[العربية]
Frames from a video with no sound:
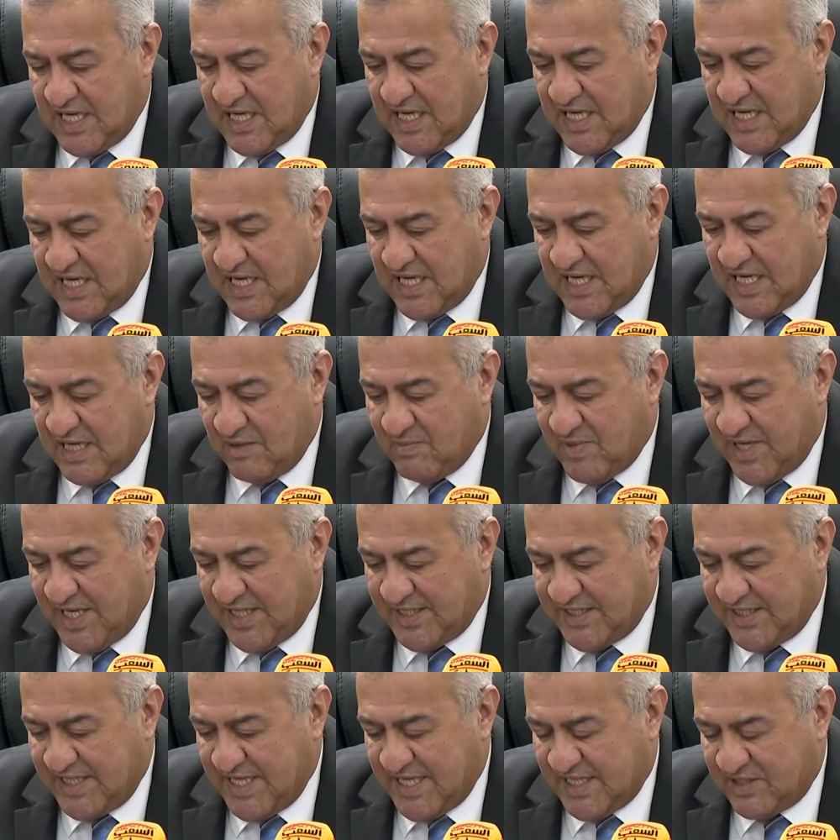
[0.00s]

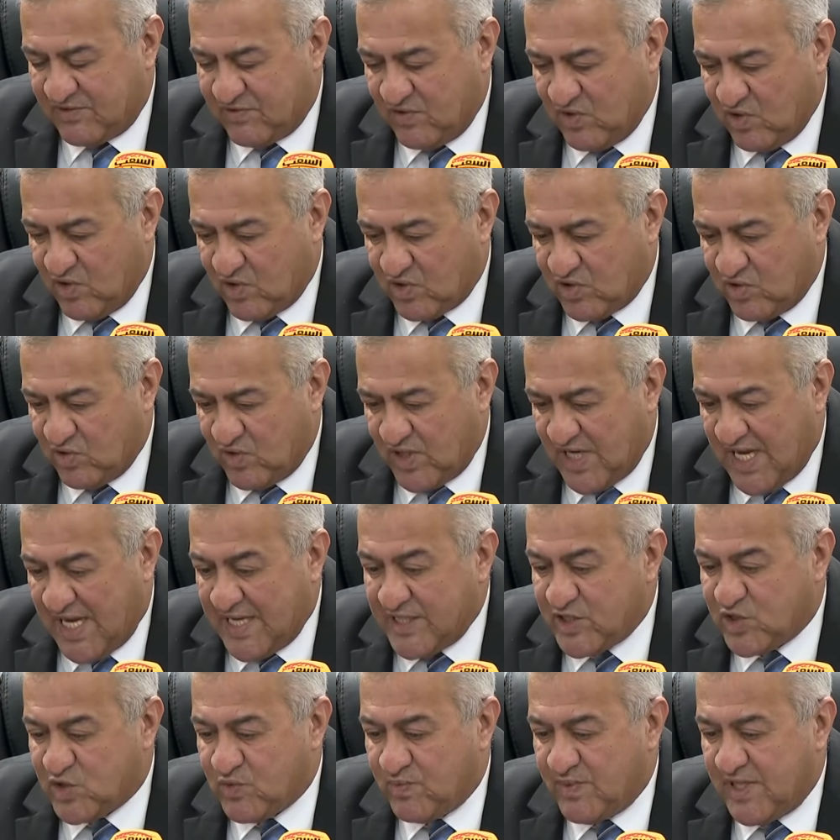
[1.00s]
للبلديات في الأردن
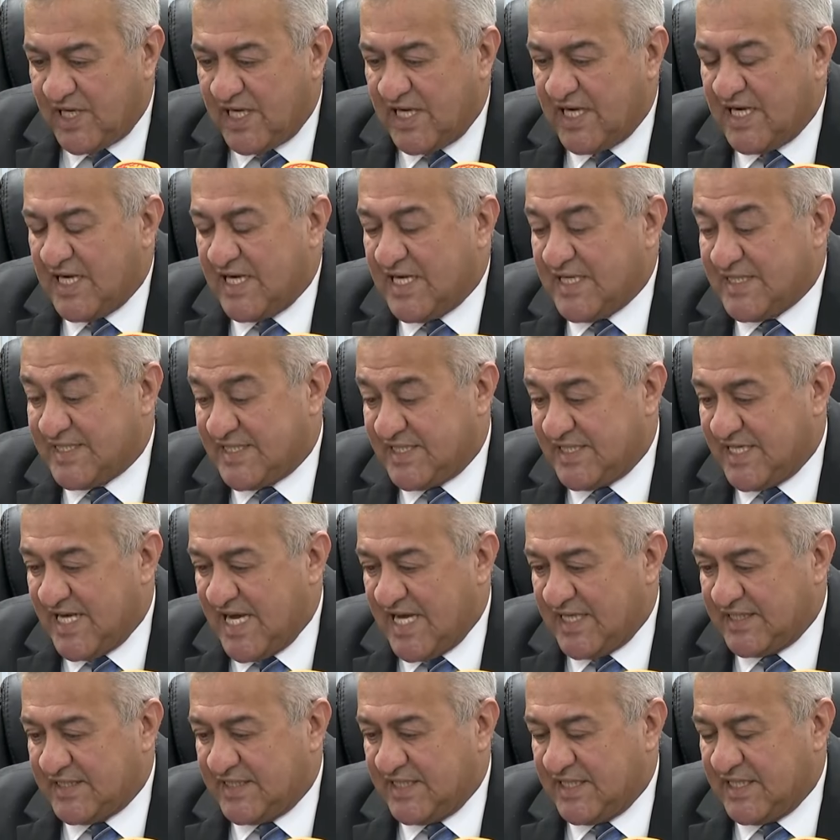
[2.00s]
حجم
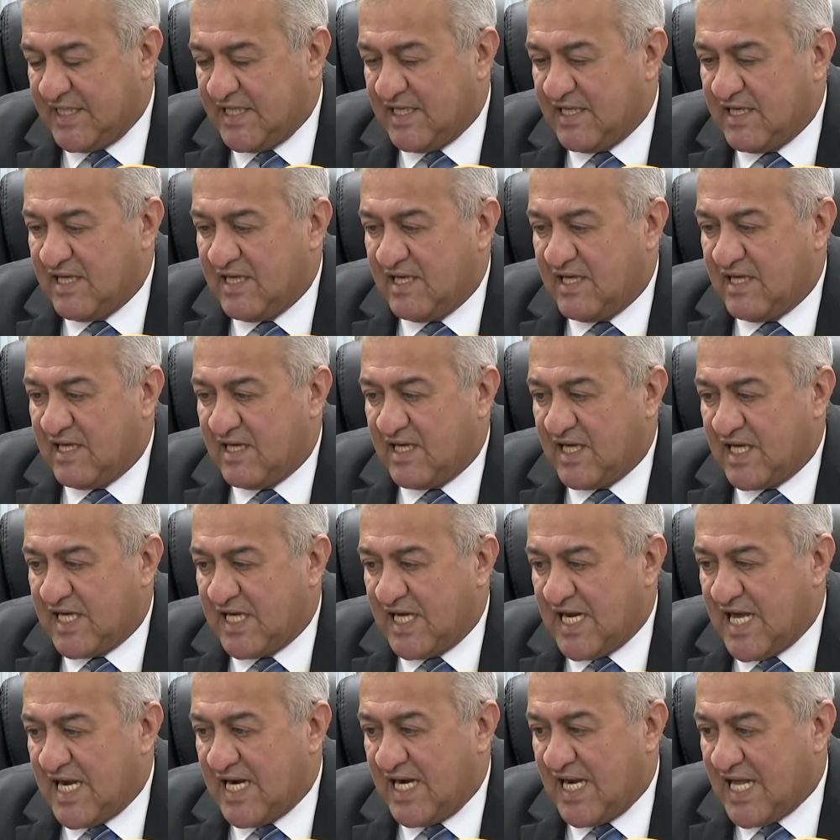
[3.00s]
الزيادة
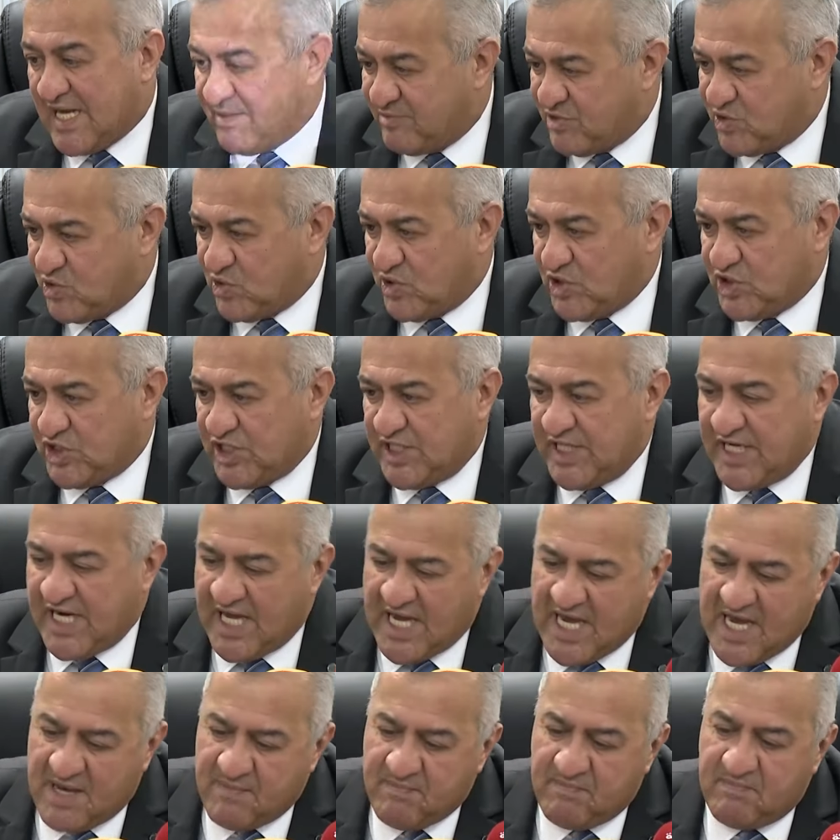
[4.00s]
خلال ال 25
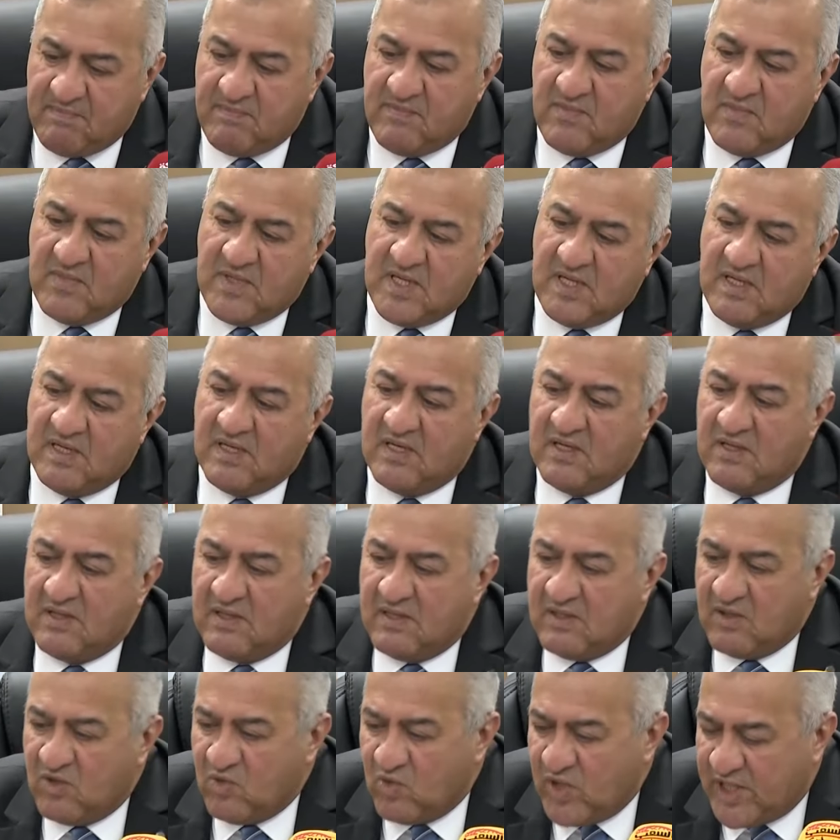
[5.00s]
عام آه،
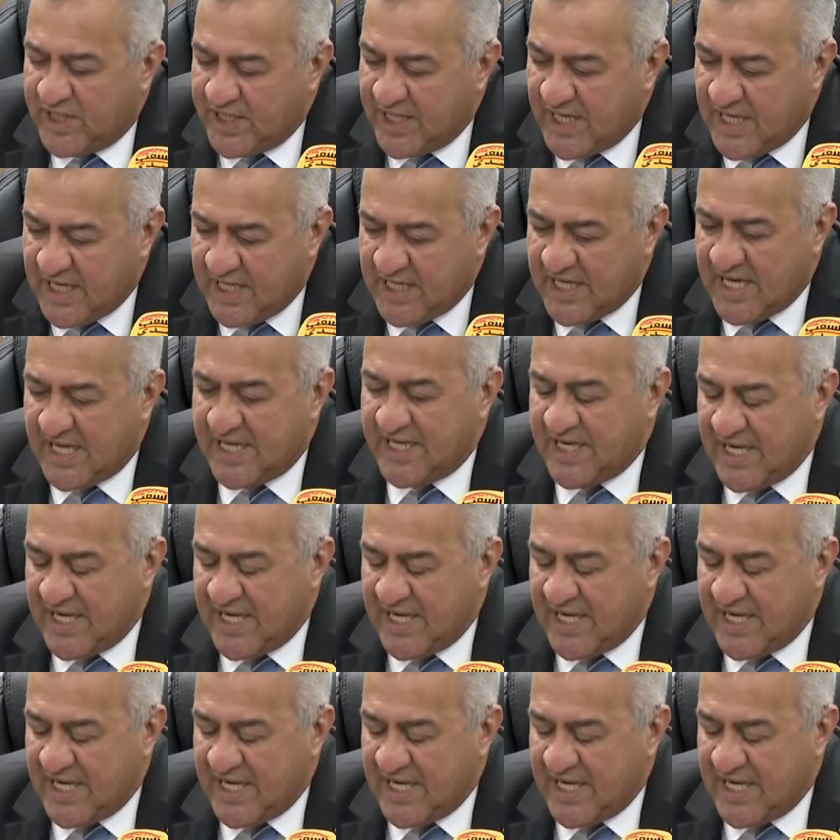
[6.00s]
واحنا يعني